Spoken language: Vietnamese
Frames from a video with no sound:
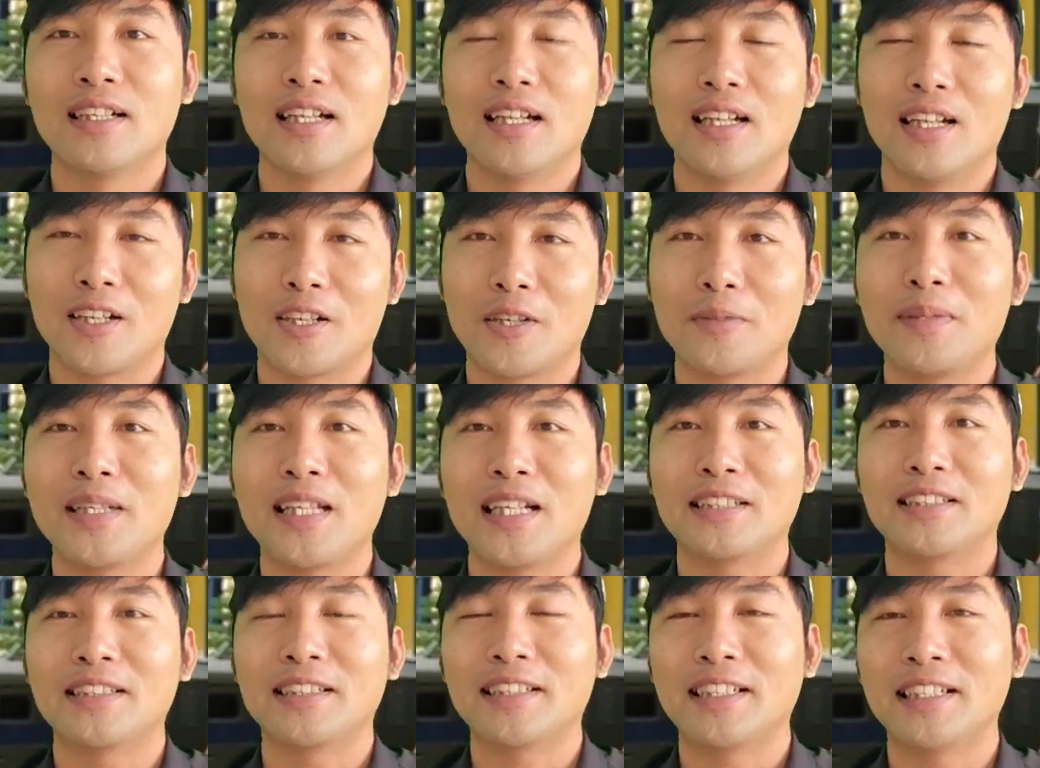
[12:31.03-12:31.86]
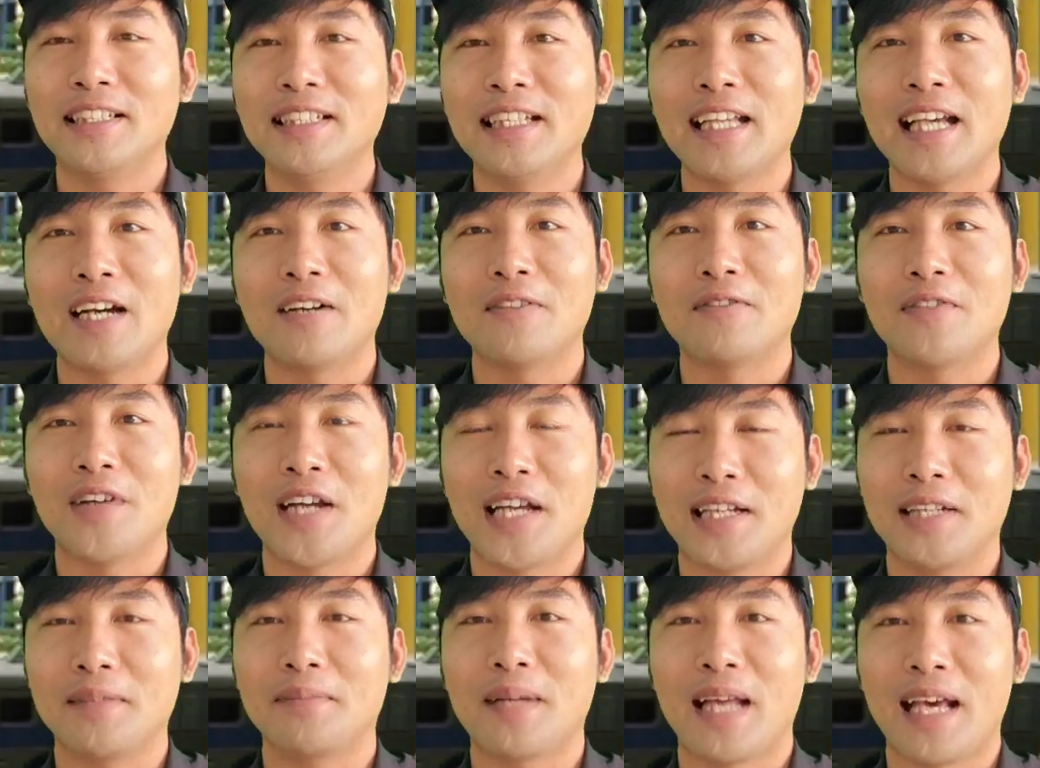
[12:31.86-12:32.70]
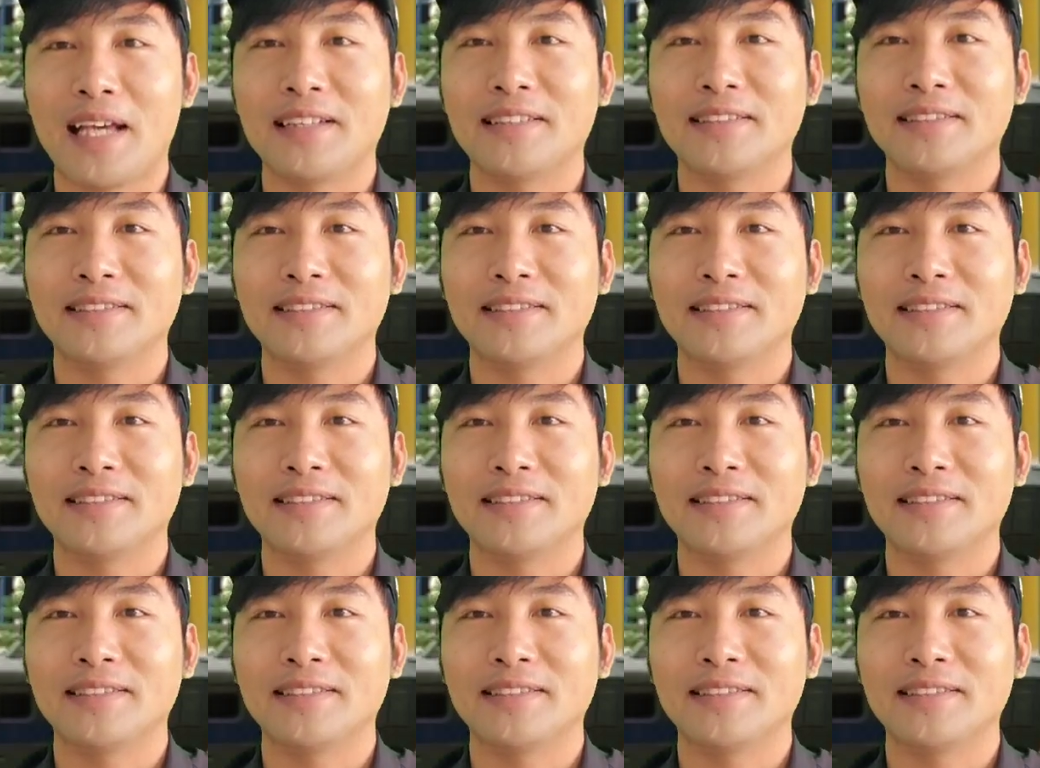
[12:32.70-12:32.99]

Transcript: à, còn bây giờ xin kính chào và hẹn gặp lại